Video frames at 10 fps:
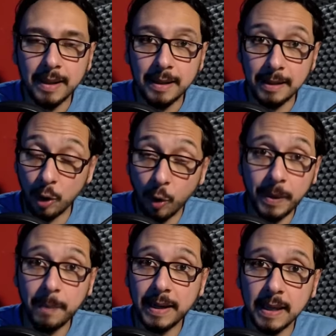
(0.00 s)
la López
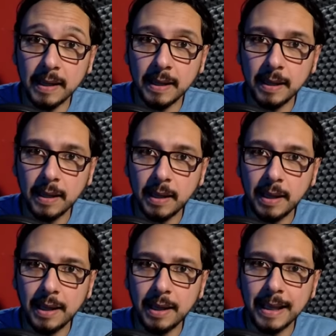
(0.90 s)
Pereira,
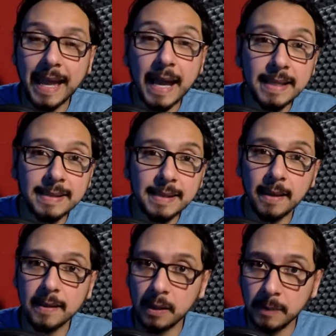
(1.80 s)
carece de
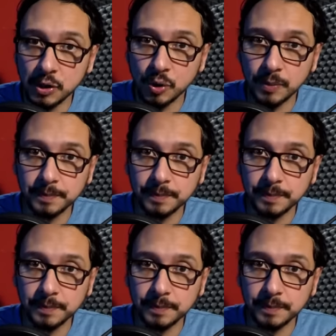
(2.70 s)
estribillo.